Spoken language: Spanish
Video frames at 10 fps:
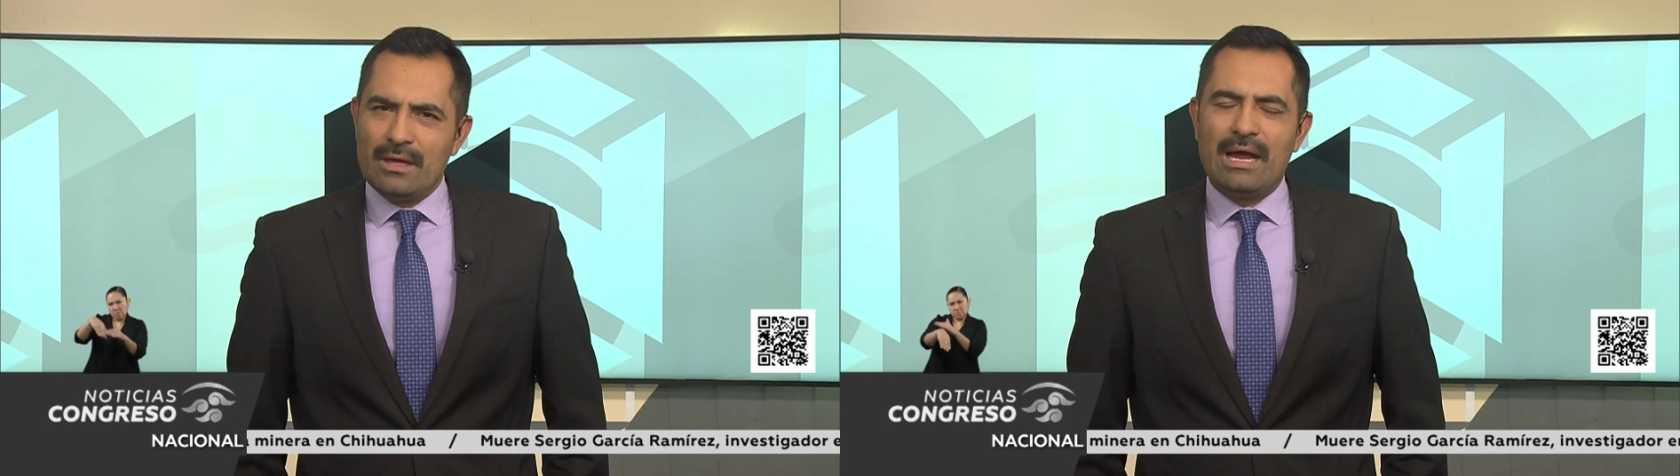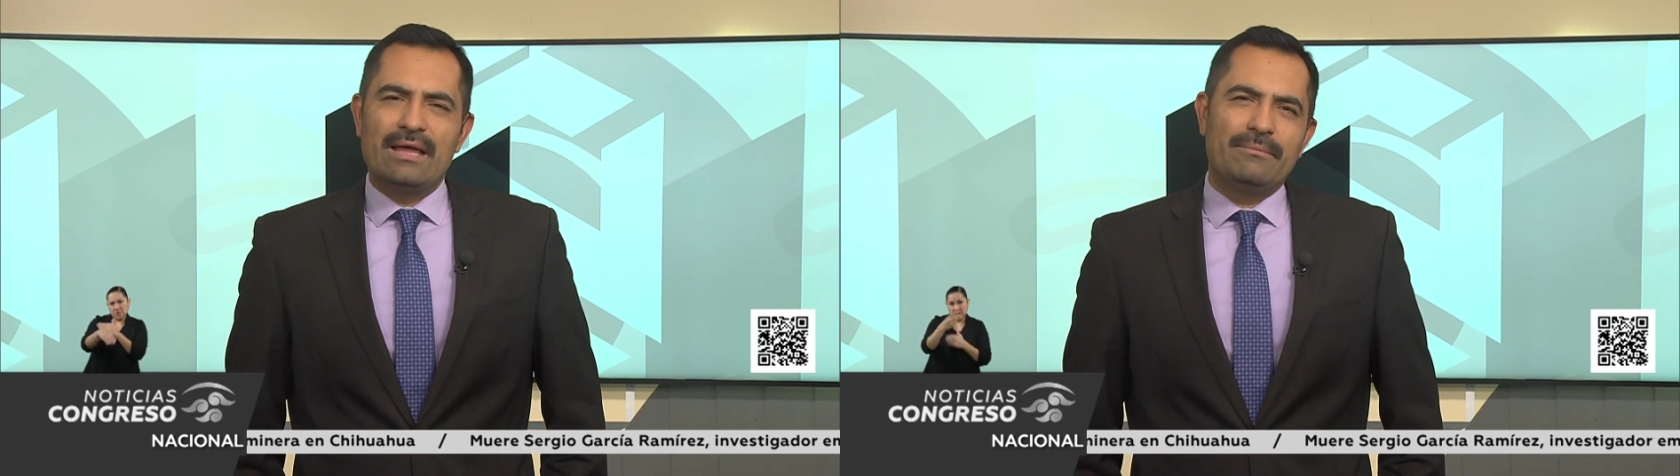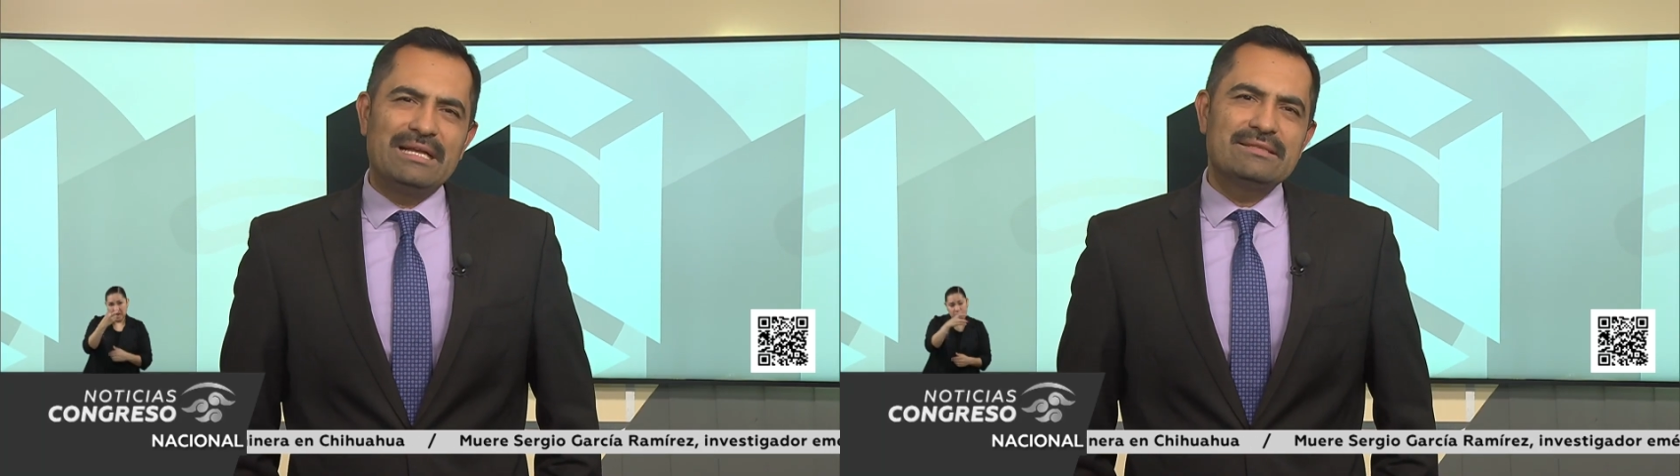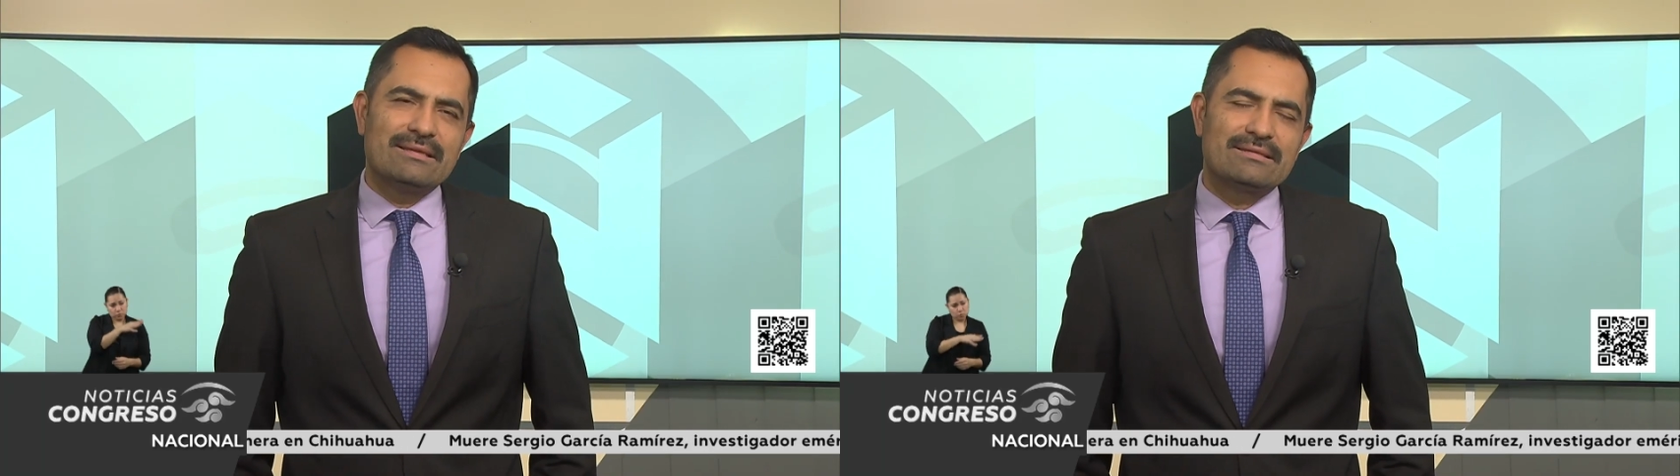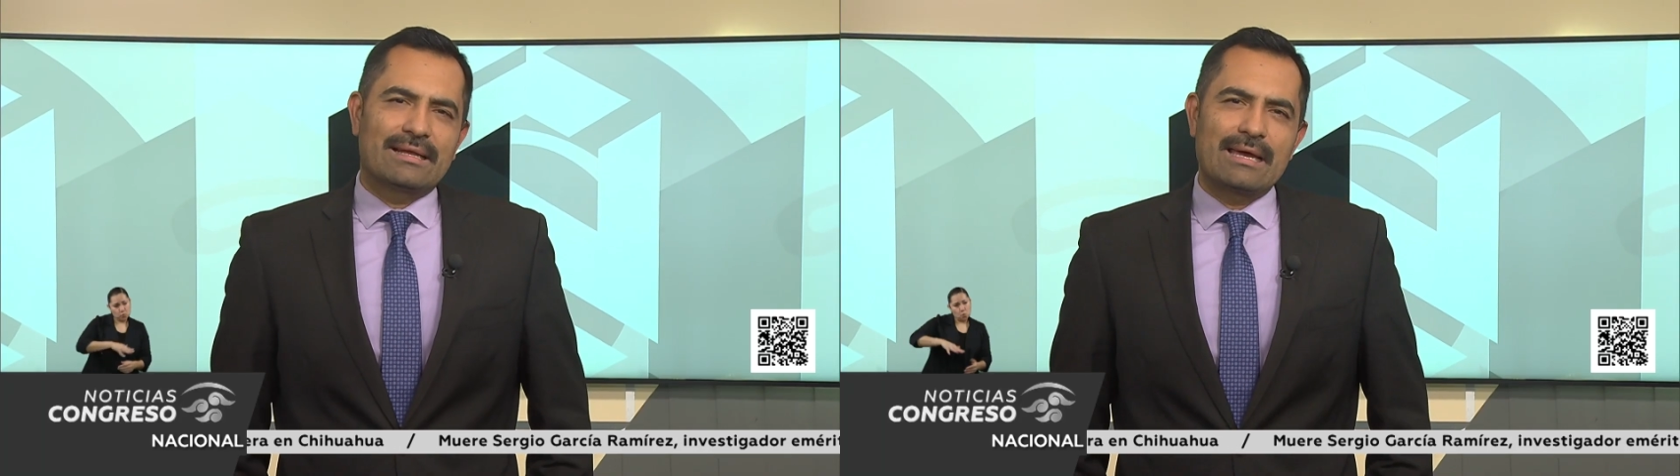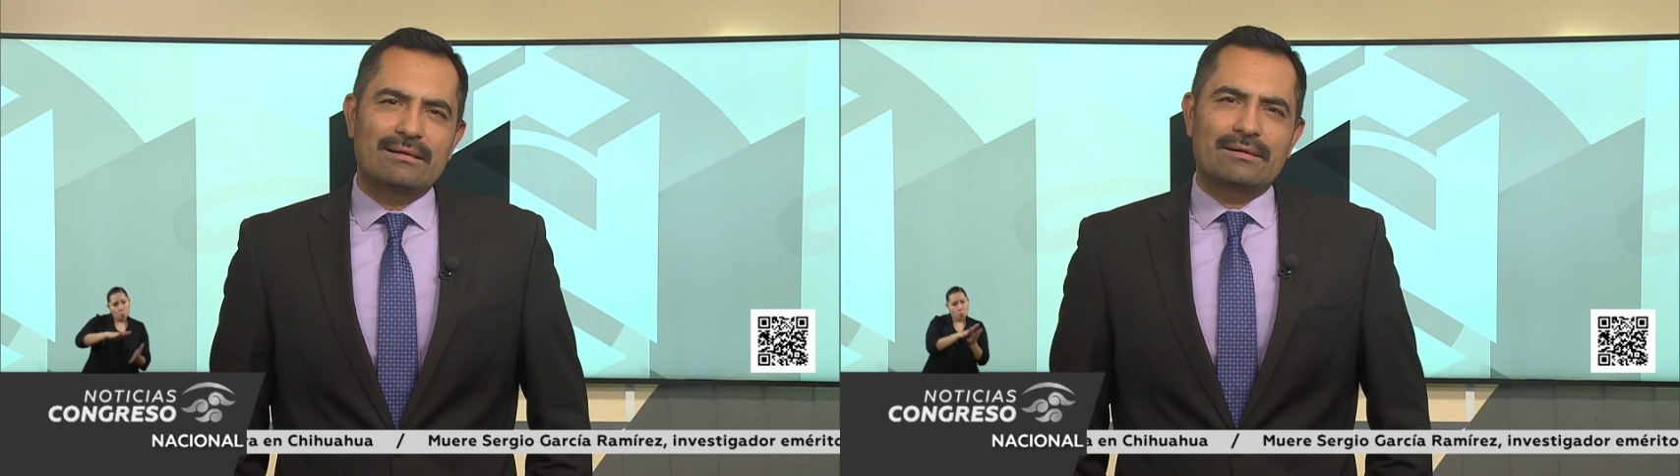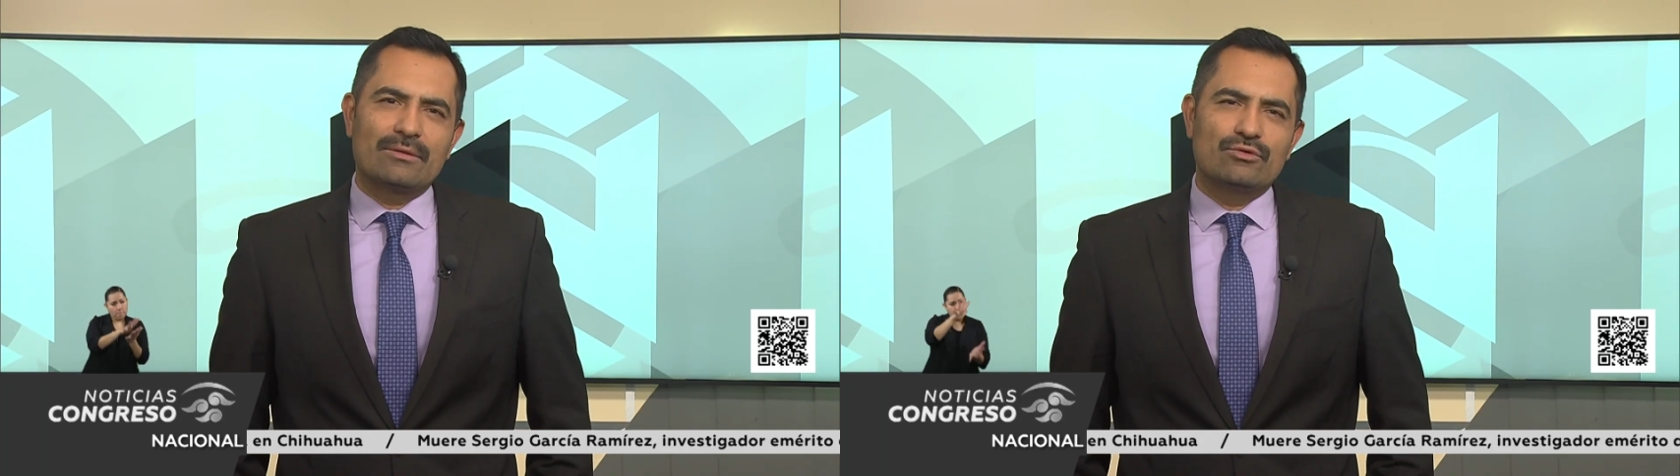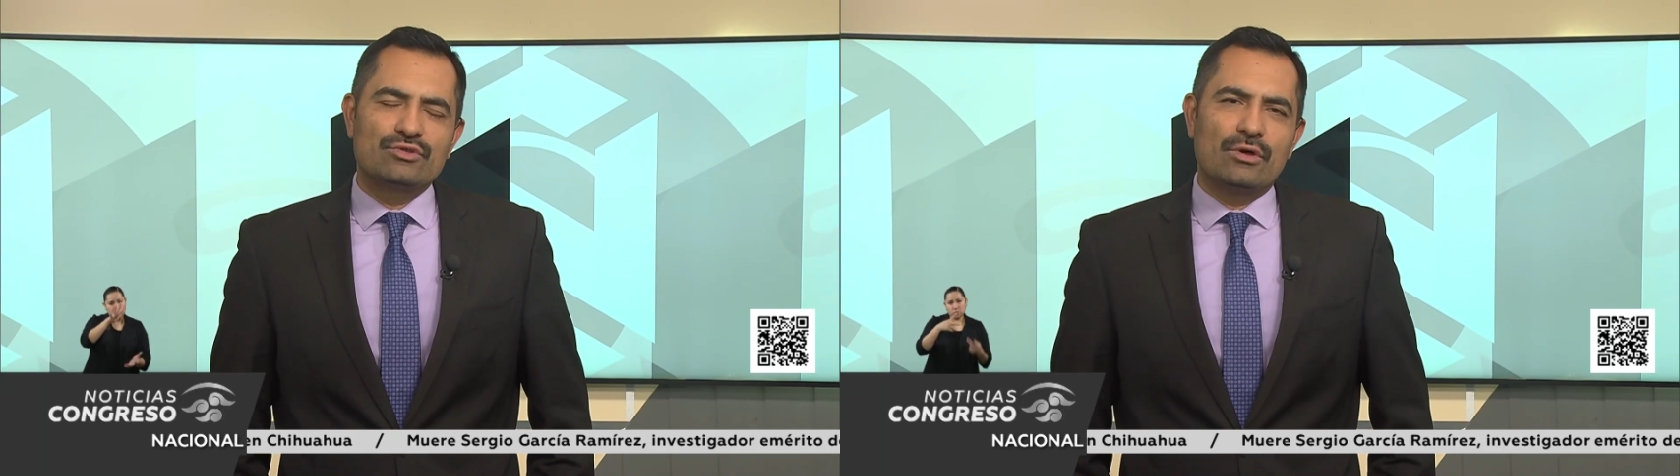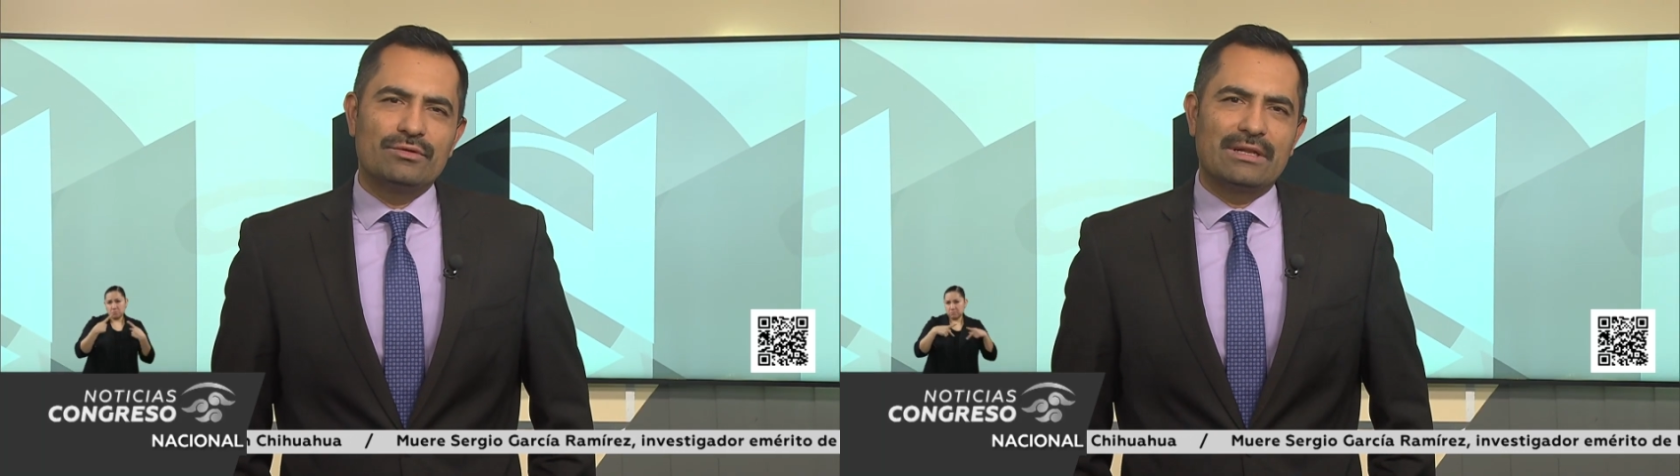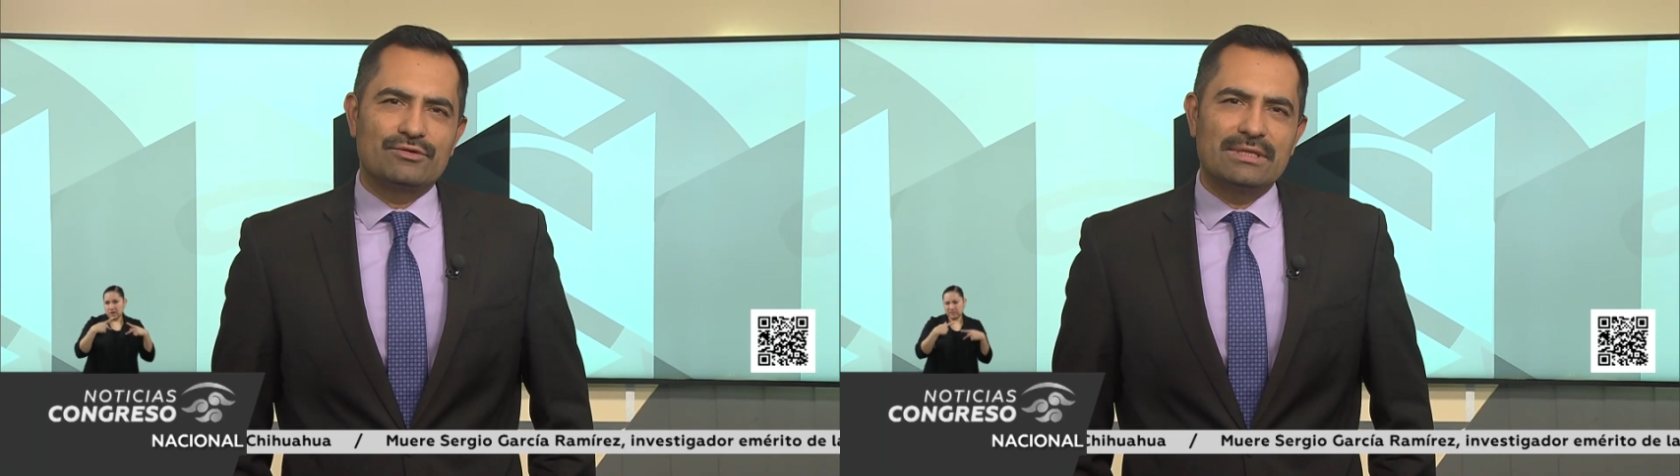Además de destacar la reducción
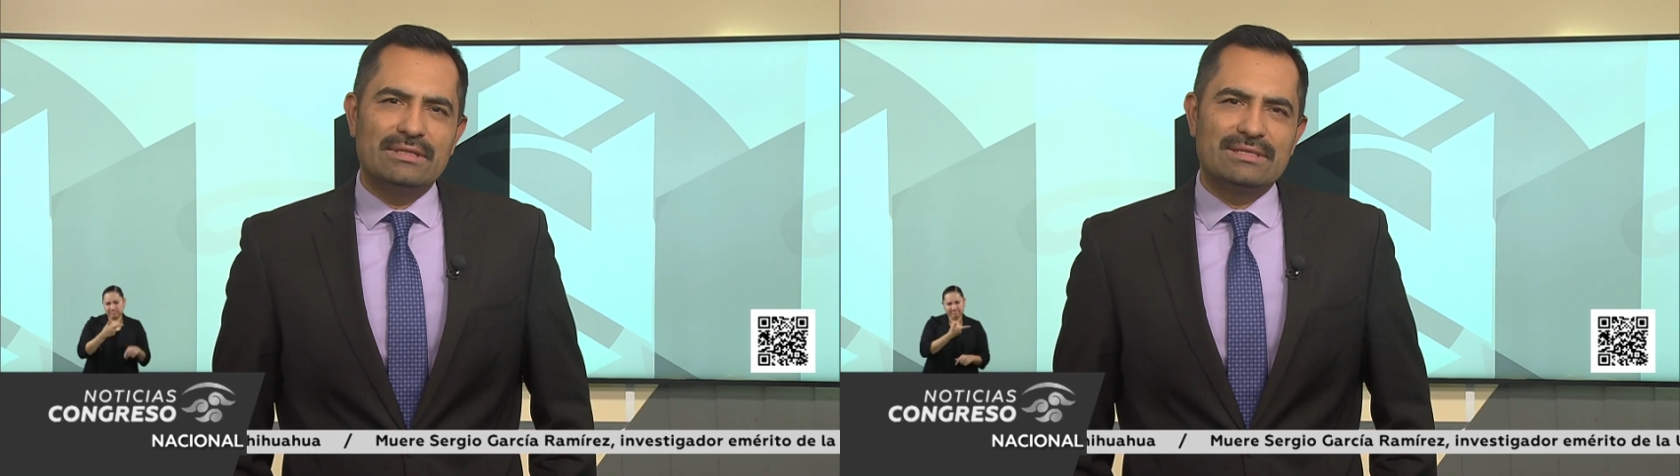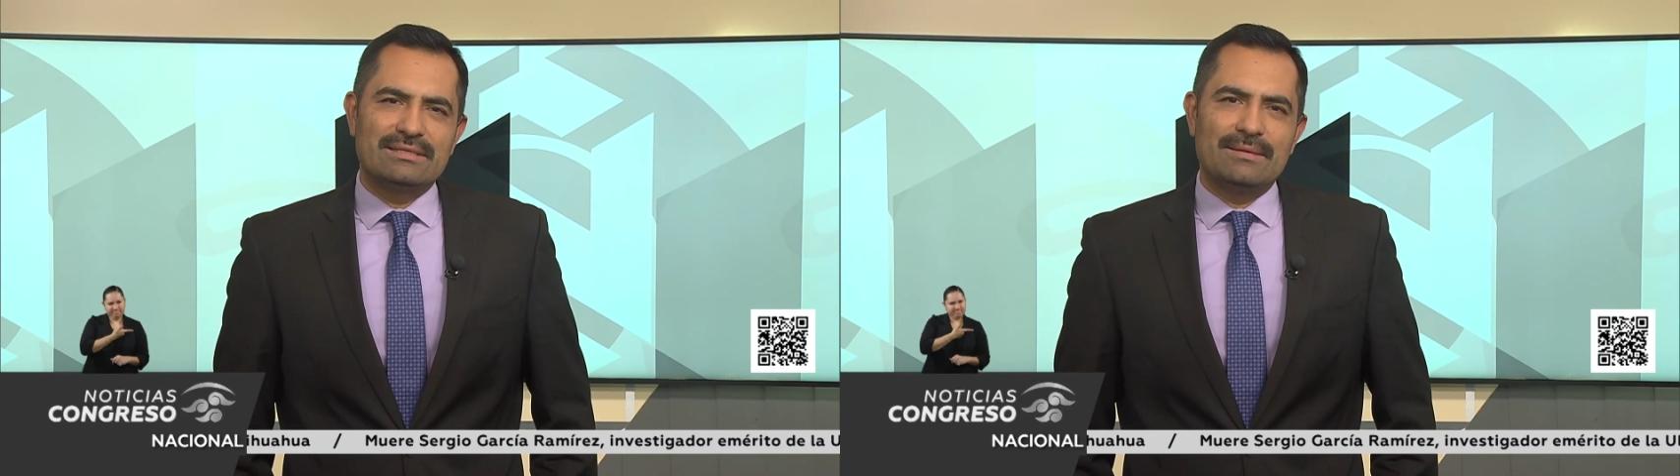de los índices